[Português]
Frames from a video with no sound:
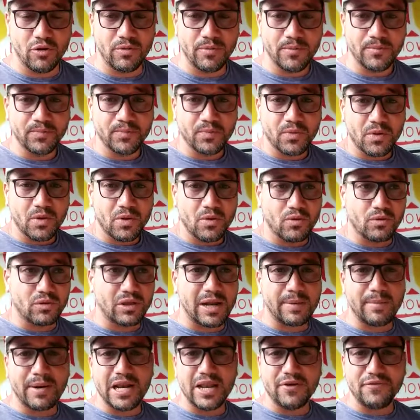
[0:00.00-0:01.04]
Foi preso. O
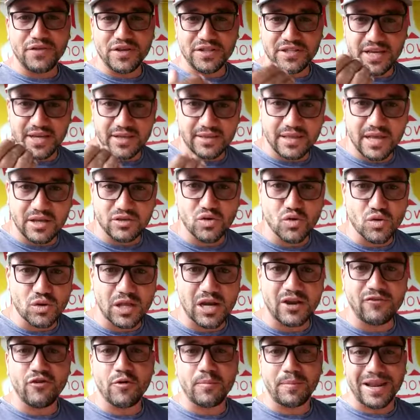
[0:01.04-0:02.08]
trabalho eficiente da
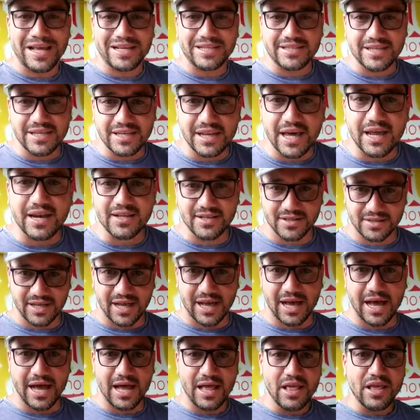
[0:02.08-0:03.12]
Sutran foi para
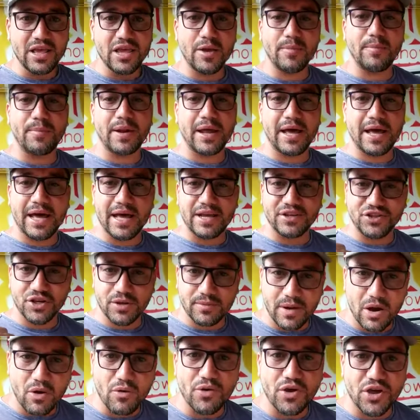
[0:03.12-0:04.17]
sinalizar e para
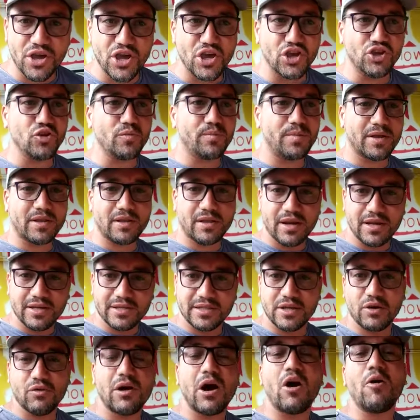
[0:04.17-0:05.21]
chamar o guincho para
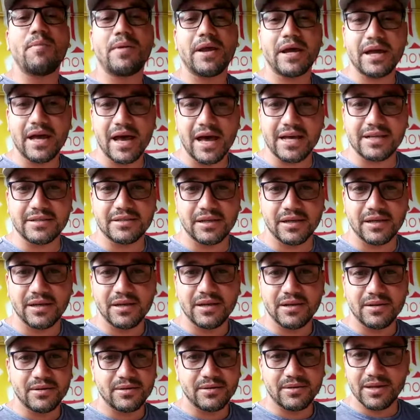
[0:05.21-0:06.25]
trazer o carro para casa.
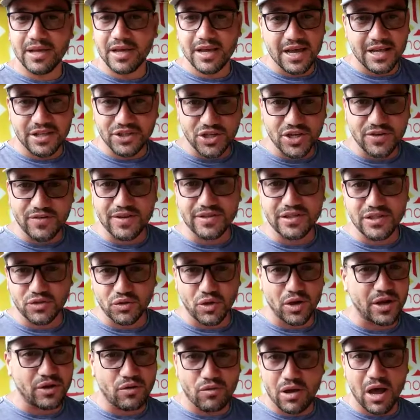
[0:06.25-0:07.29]
Negativa essa
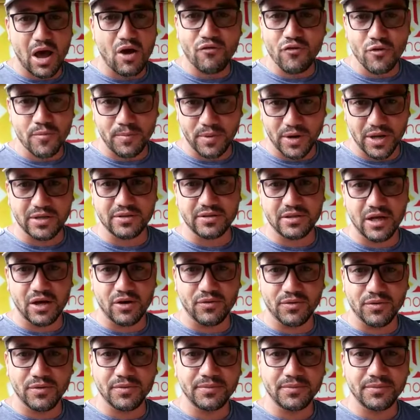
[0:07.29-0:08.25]
história que o carro foi preso, não, viu?